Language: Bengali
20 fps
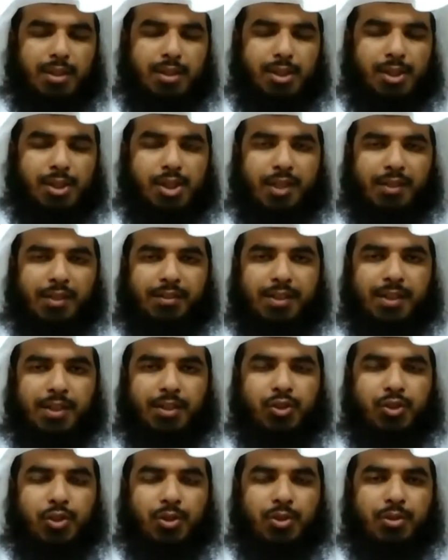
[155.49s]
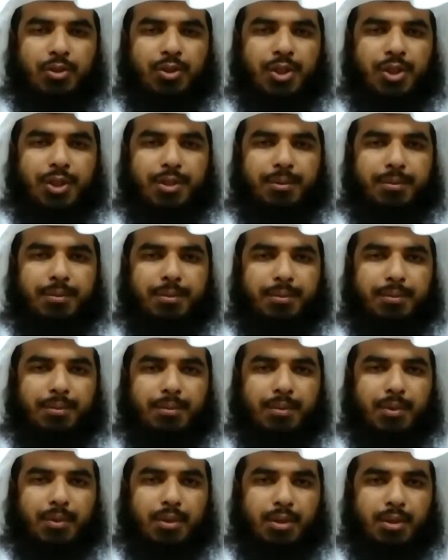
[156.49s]
এই শাস্তি এই জন্য যে
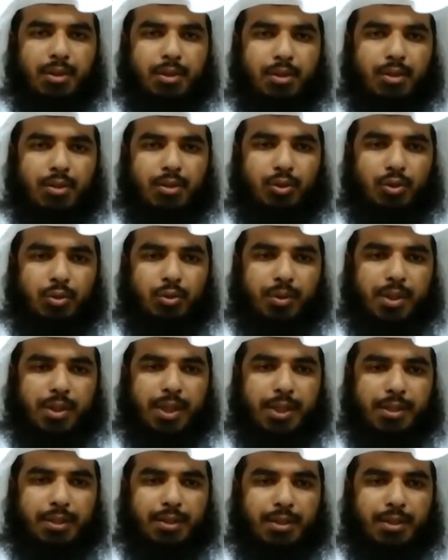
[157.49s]
তোমরা